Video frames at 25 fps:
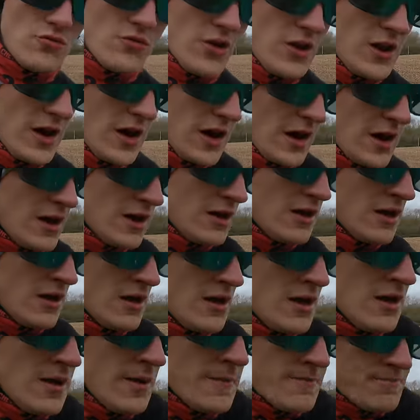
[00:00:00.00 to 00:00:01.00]
voilà.
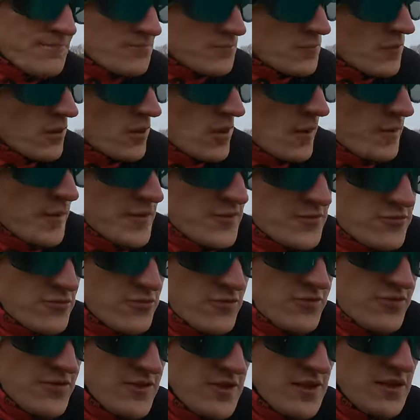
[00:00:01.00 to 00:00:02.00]
Il euh, n'y a pas de
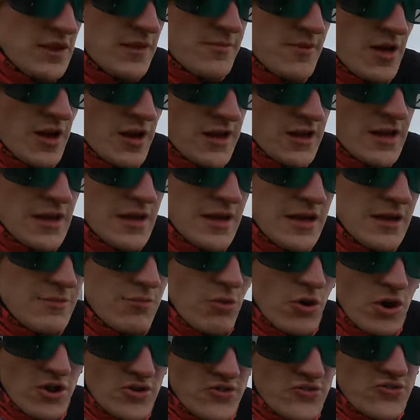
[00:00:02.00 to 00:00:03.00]
souci, il est bien réglé
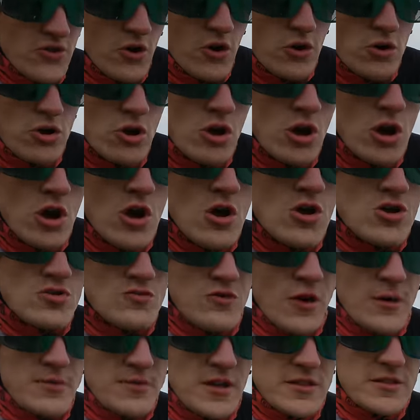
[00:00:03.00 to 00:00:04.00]
pour l'instant.
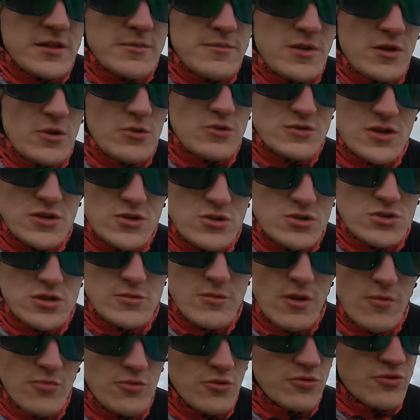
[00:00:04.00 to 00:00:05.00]
J'aurai peut-être des micros
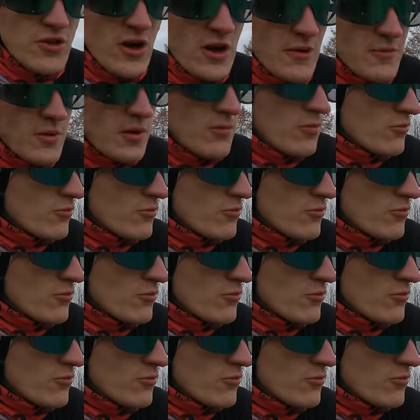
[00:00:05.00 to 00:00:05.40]
ajustements plus tard, mais